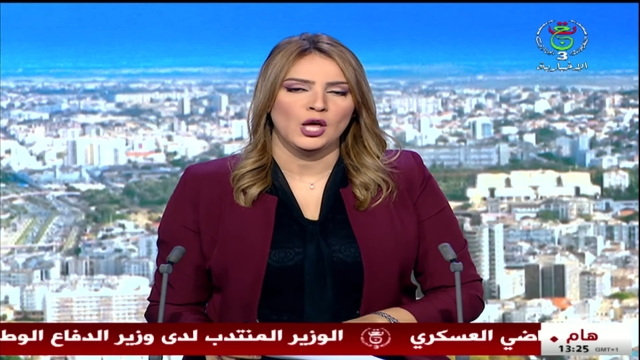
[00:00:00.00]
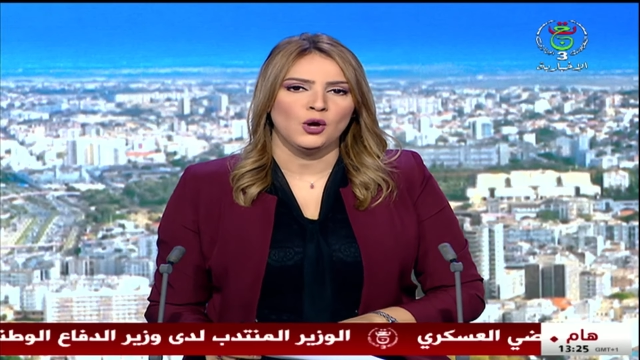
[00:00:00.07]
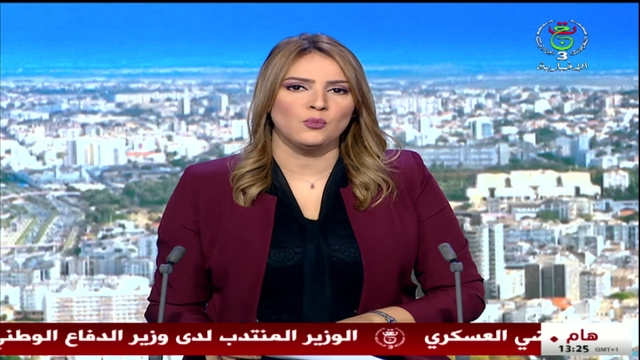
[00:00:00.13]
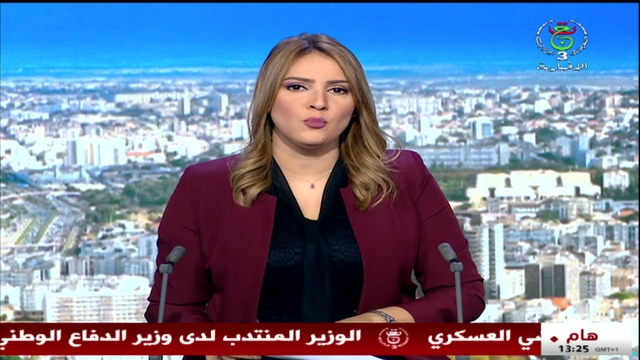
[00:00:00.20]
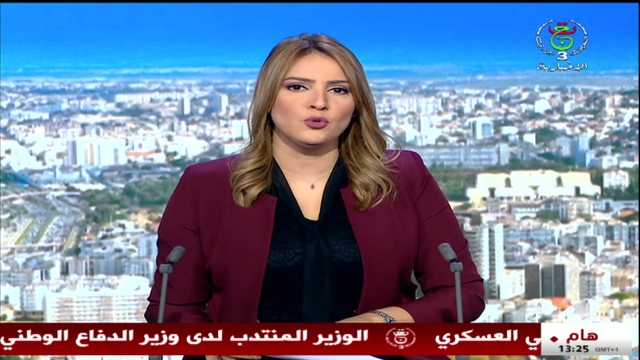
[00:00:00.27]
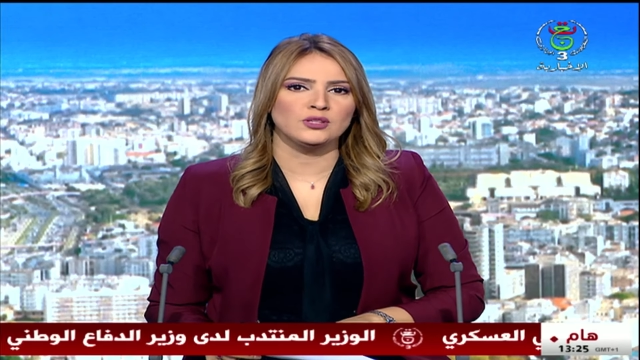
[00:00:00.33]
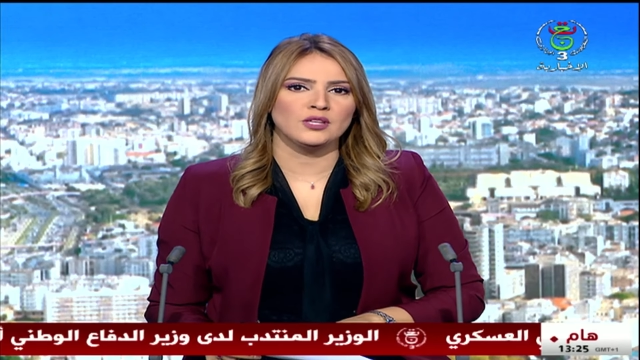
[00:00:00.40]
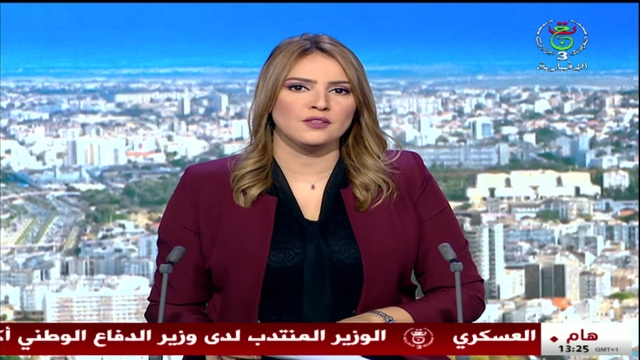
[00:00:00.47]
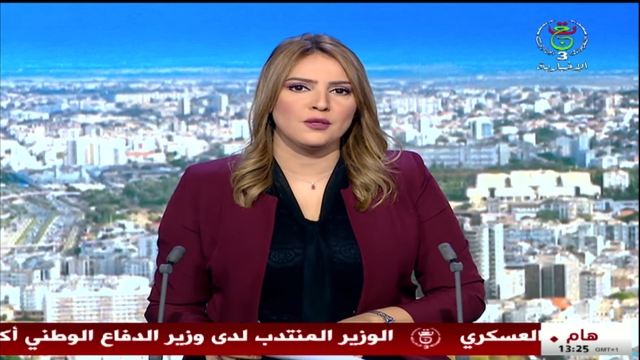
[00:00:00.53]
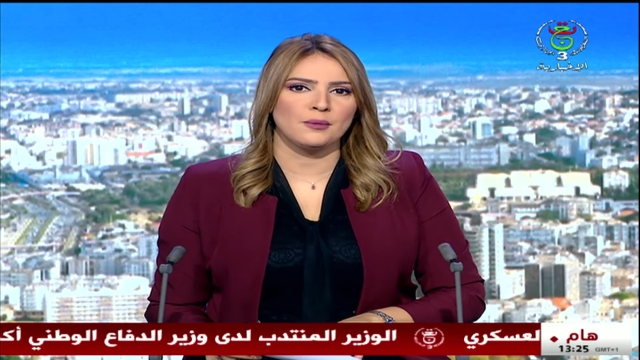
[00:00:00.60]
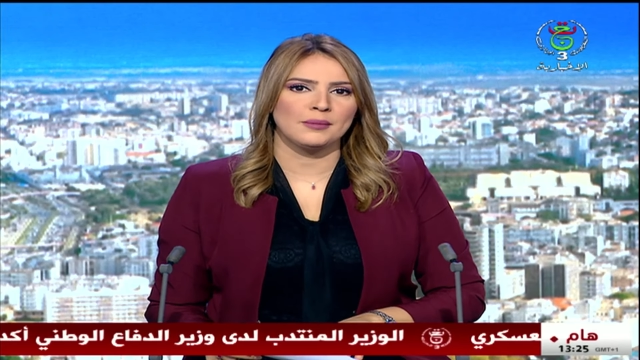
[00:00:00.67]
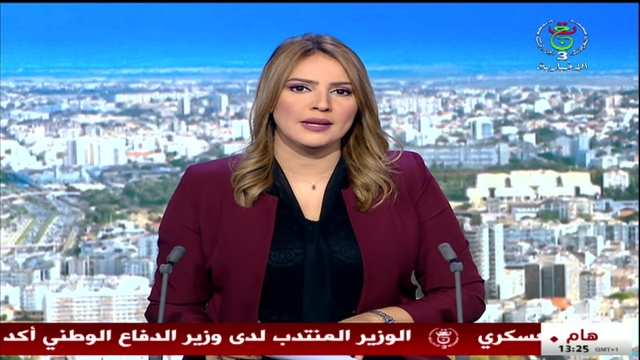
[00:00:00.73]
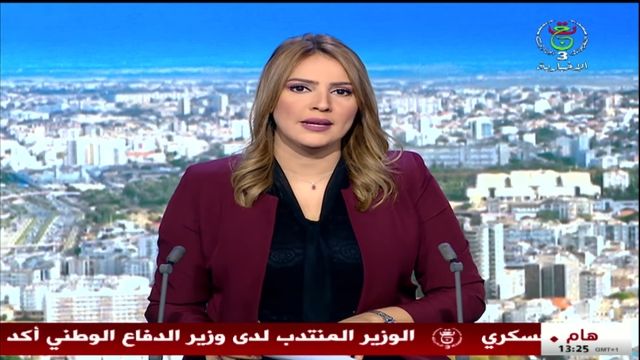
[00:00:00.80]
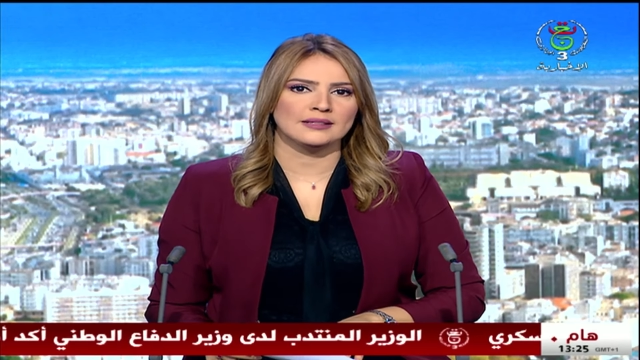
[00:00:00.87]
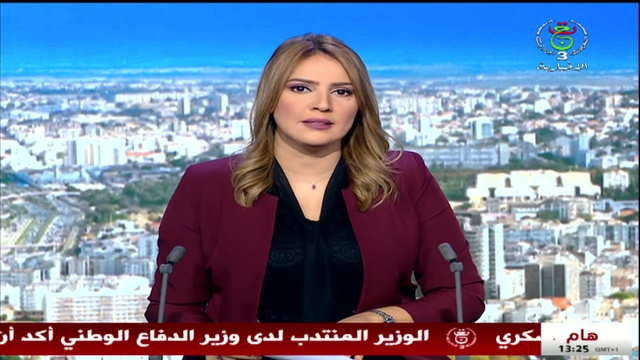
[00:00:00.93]

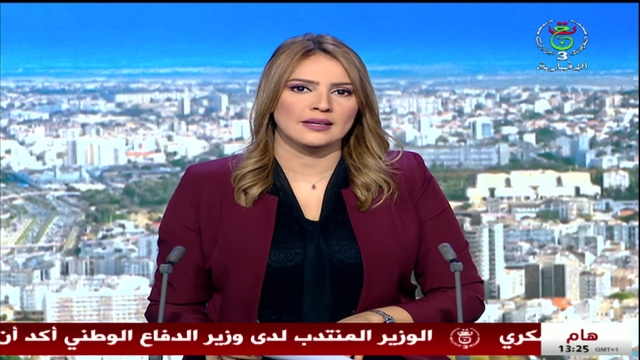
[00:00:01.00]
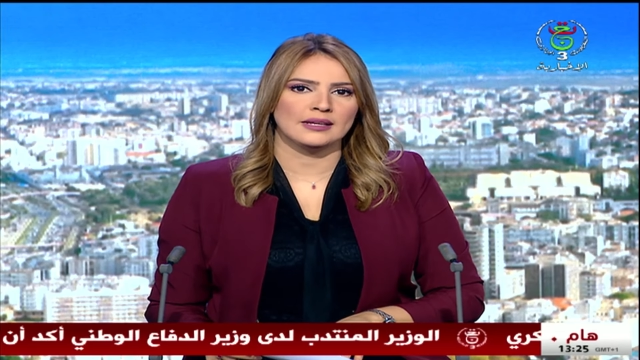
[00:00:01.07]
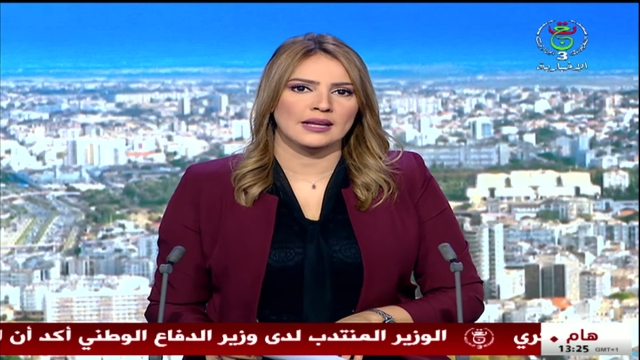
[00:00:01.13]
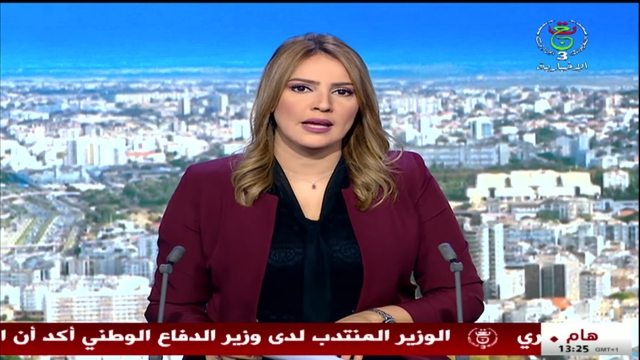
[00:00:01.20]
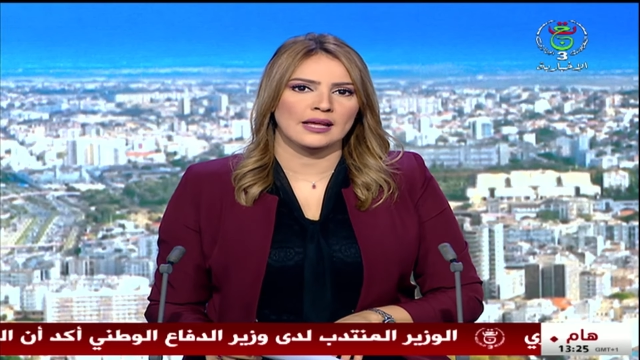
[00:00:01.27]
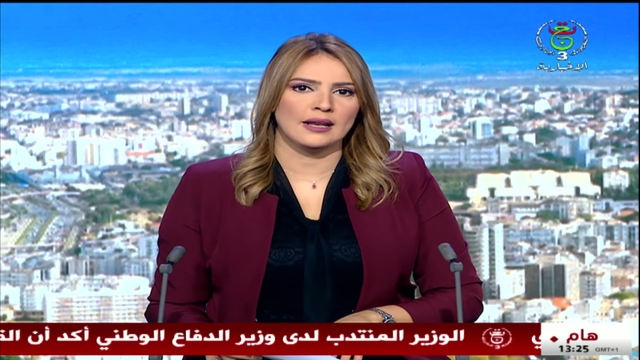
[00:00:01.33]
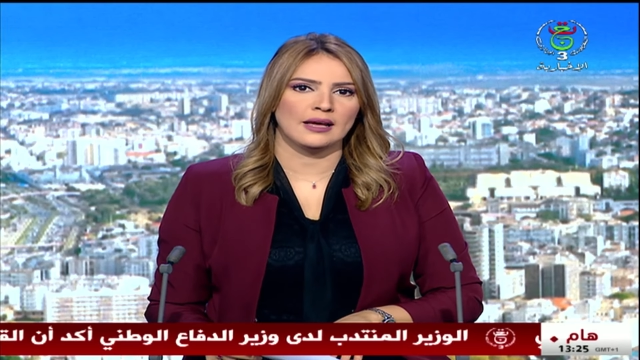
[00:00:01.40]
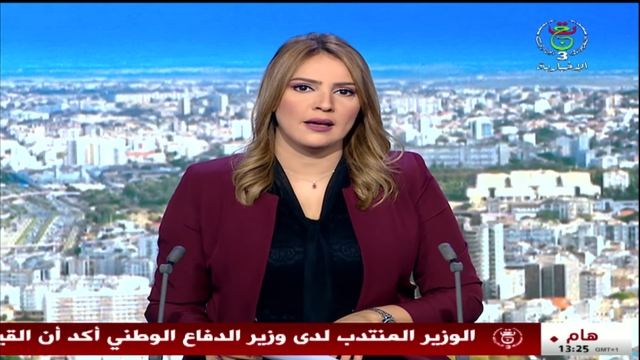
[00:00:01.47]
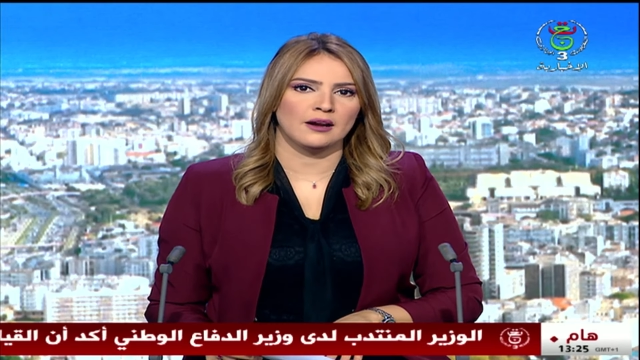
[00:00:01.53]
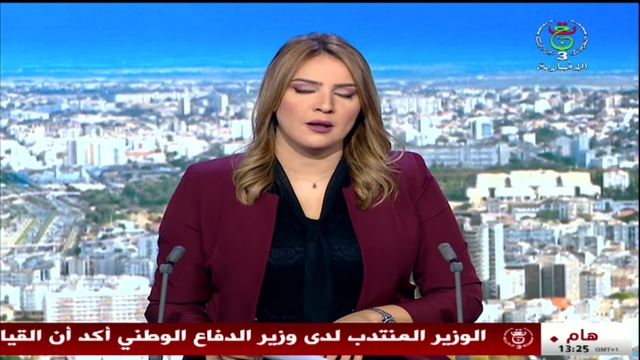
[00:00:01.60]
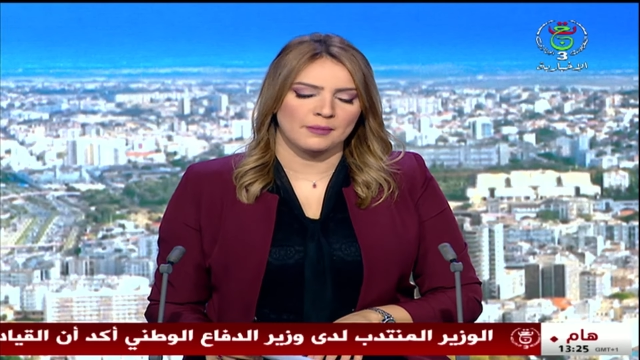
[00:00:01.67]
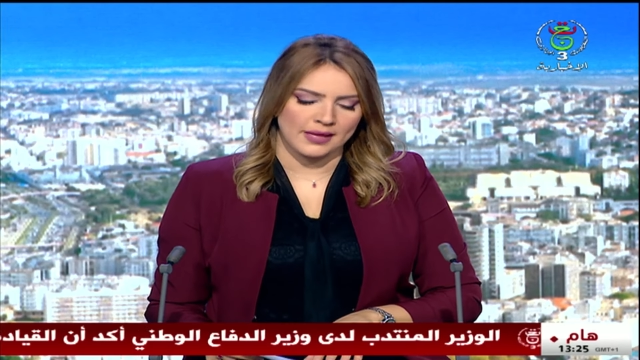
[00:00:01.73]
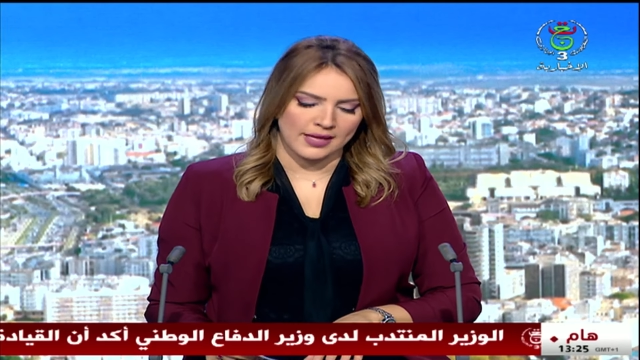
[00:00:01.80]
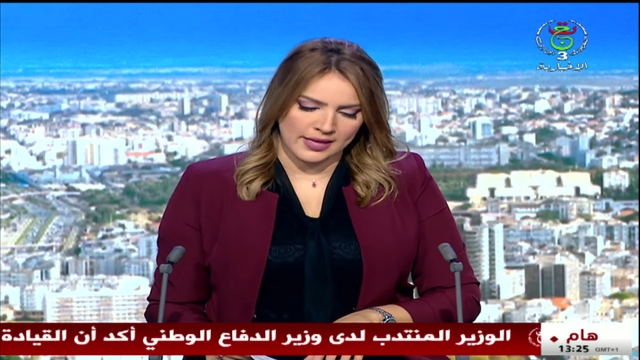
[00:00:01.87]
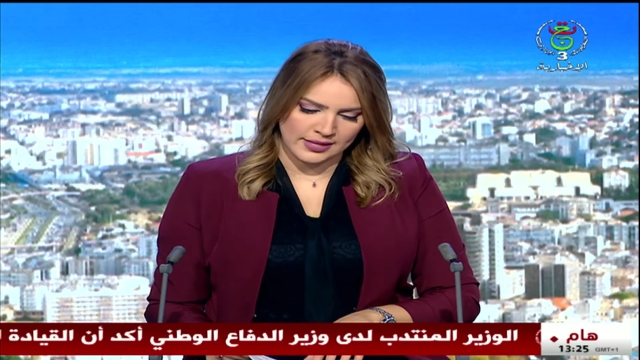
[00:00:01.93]
متضمنة
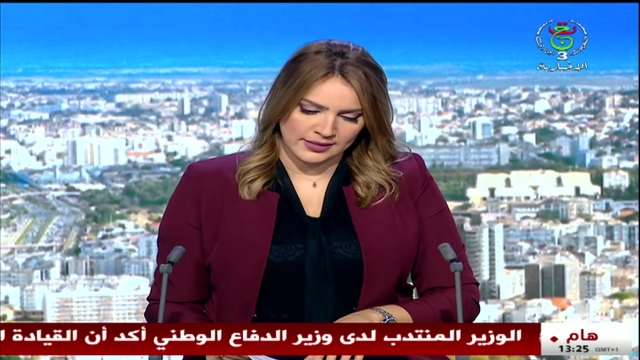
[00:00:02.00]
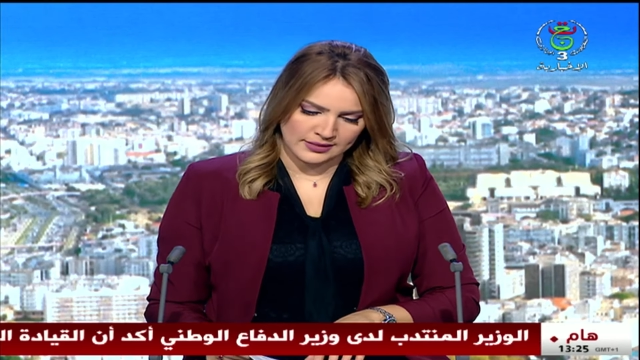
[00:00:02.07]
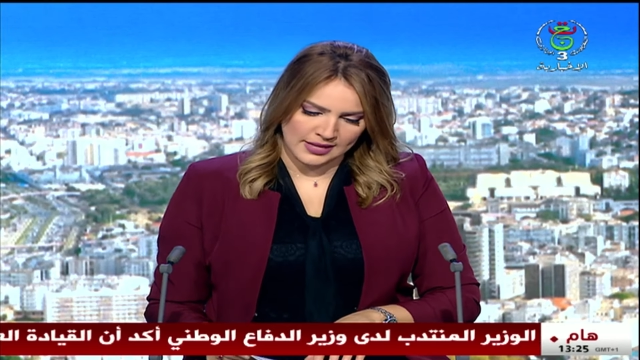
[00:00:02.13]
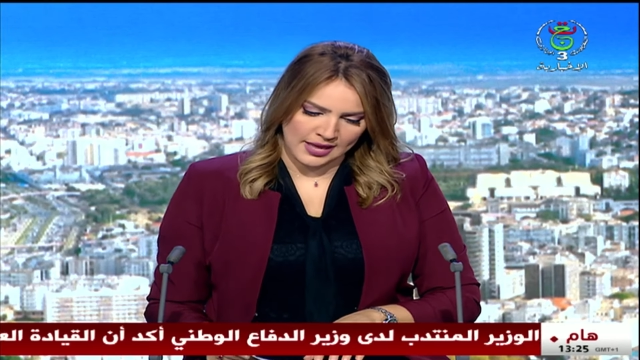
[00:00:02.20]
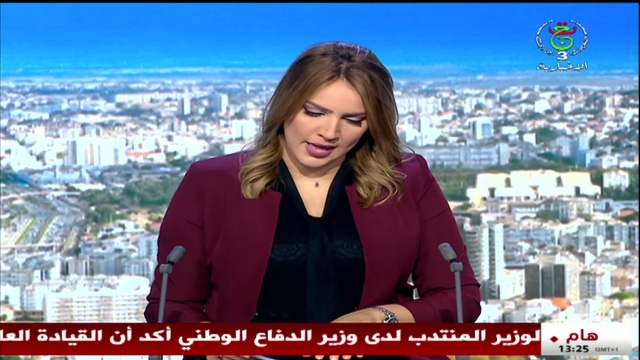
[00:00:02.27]
الغرامات